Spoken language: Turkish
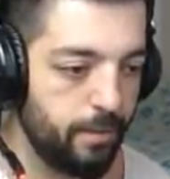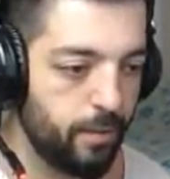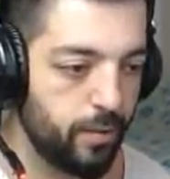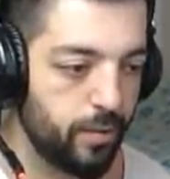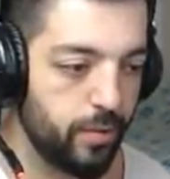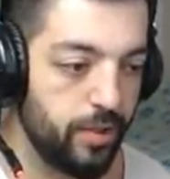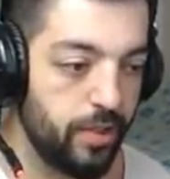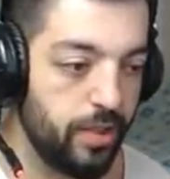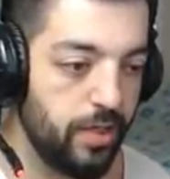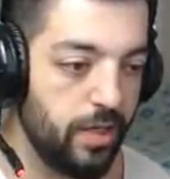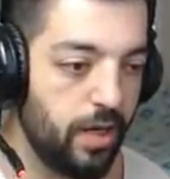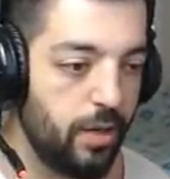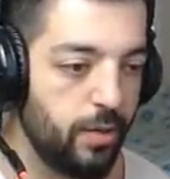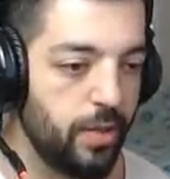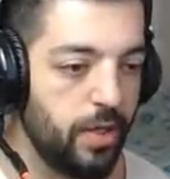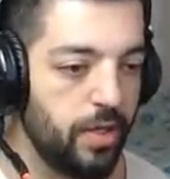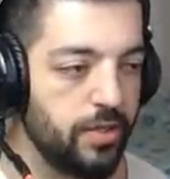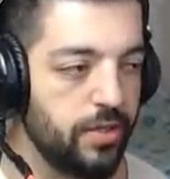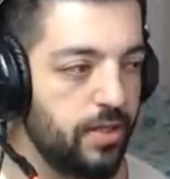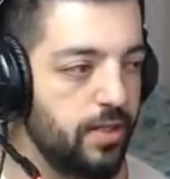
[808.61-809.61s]
Yok illa
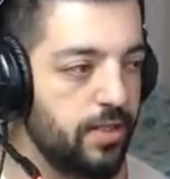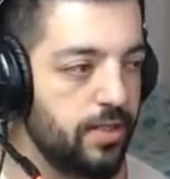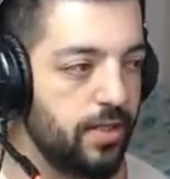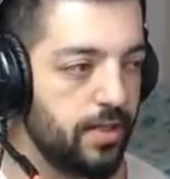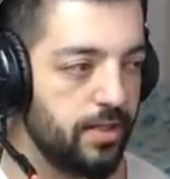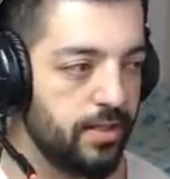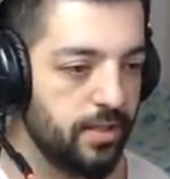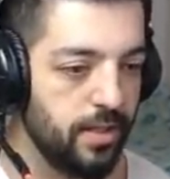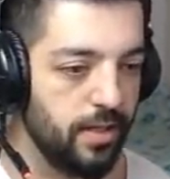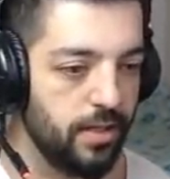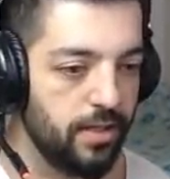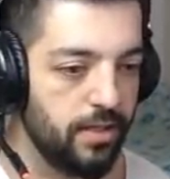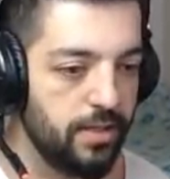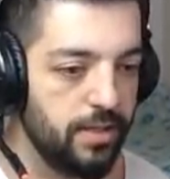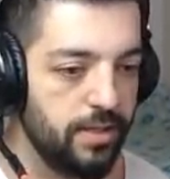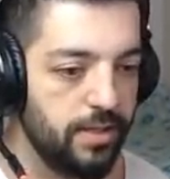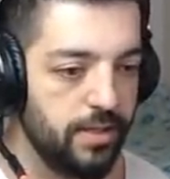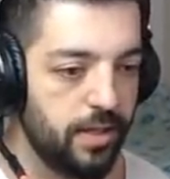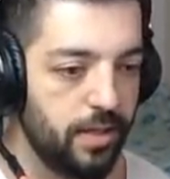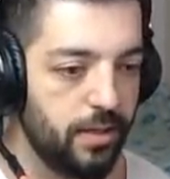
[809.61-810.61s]
uyandıracak ya.
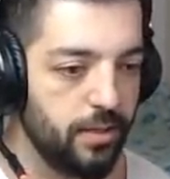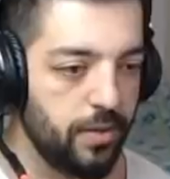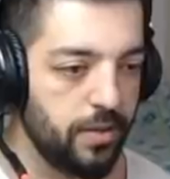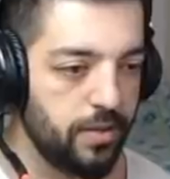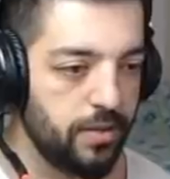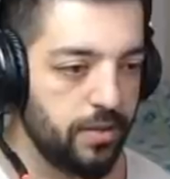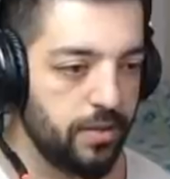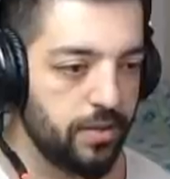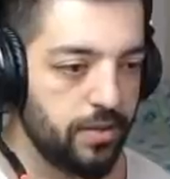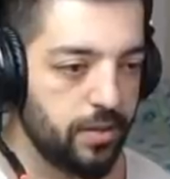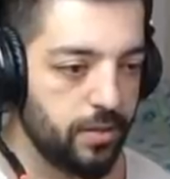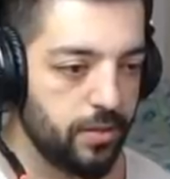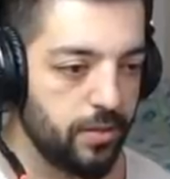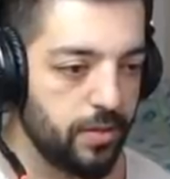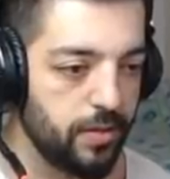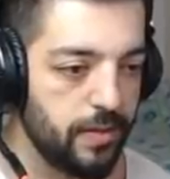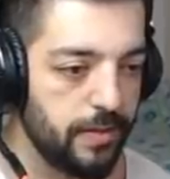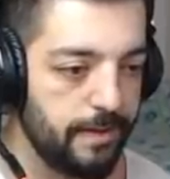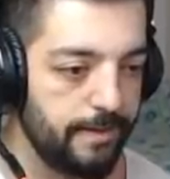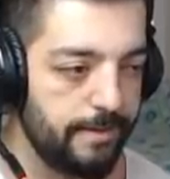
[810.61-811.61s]
İlla uyandıracak
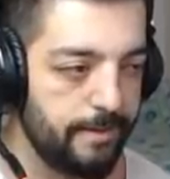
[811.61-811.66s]
onu.